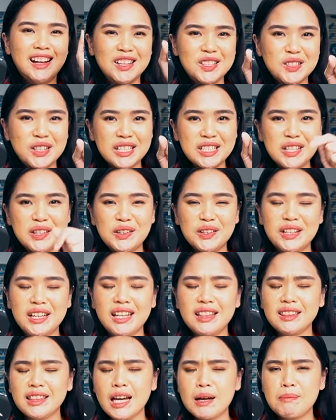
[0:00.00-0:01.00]
Langsung aja yuk
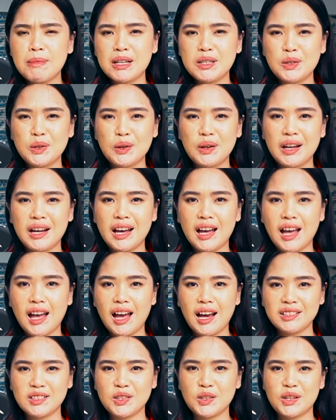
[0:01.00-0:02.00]
kita masuk ke
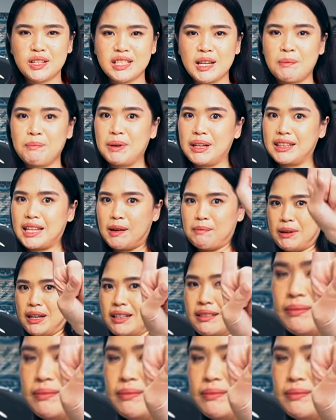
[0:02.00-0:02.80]
aksesoris yang pertama.